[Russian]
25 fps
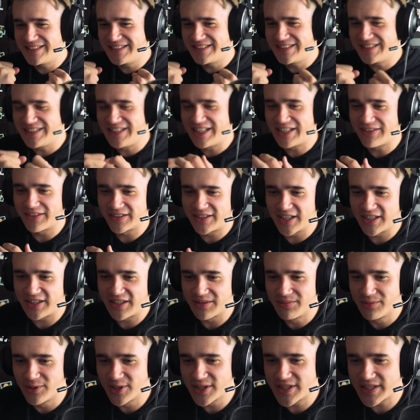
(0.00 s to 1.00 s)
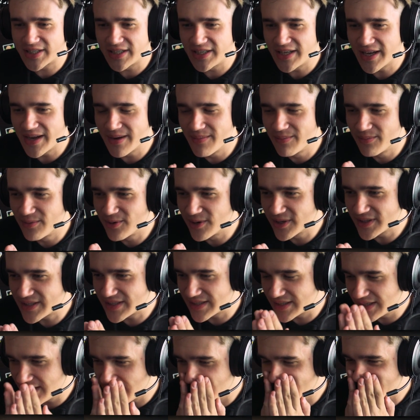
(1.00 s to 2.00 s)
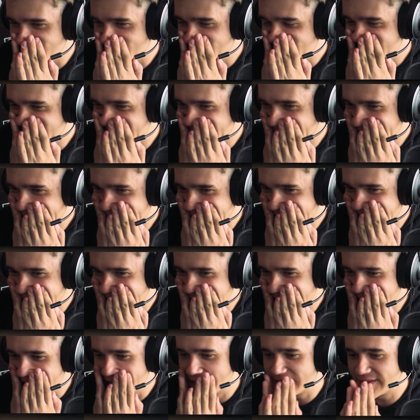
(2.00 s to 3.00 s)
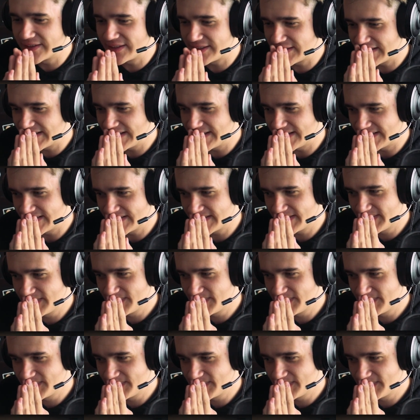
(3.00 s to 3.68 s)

-а, не хватает эмоций, эмоций, эмоций не хватает.